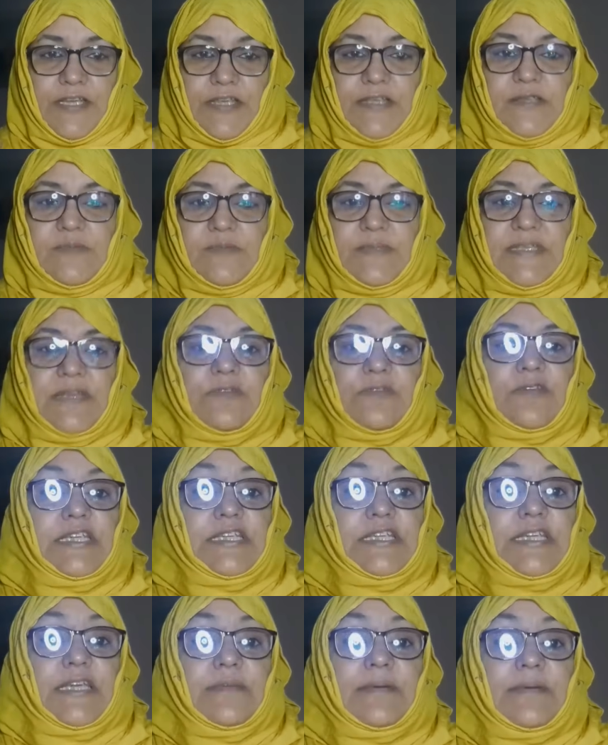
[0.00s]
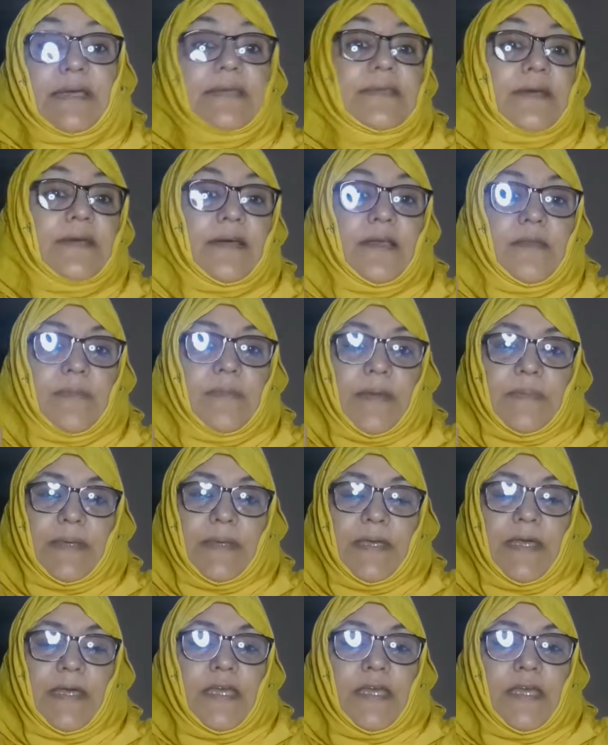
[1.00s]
ينعس مزيان وكيجي كيبقى يدق الباب